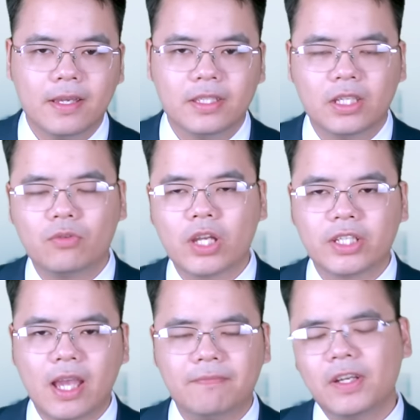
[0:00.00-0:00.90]
Chính quyền
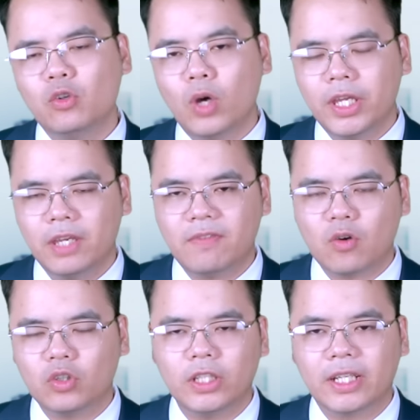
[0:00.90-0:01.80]
Kiev vẫn nuôi hy vọng
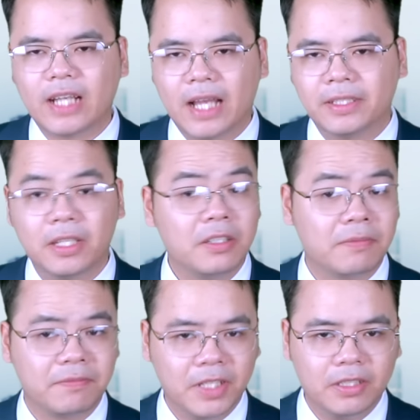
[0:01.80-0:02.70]
có thể cải thiện được
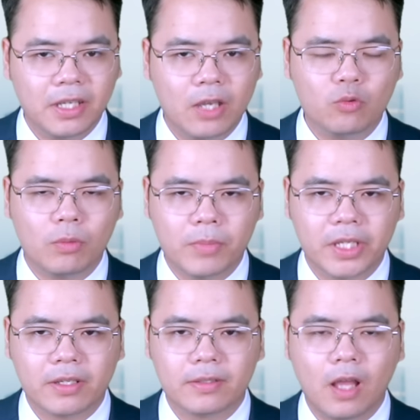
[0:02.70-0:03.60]
vị thế của
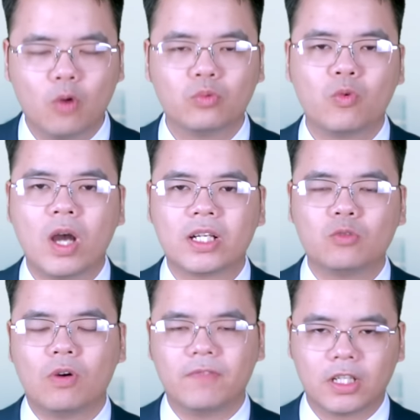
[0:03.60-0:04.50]
mình thông qua các
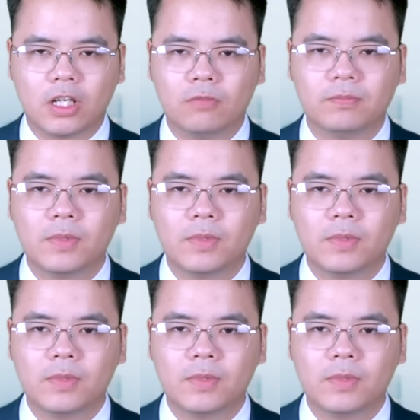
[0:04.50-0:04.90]
cuộc phản công.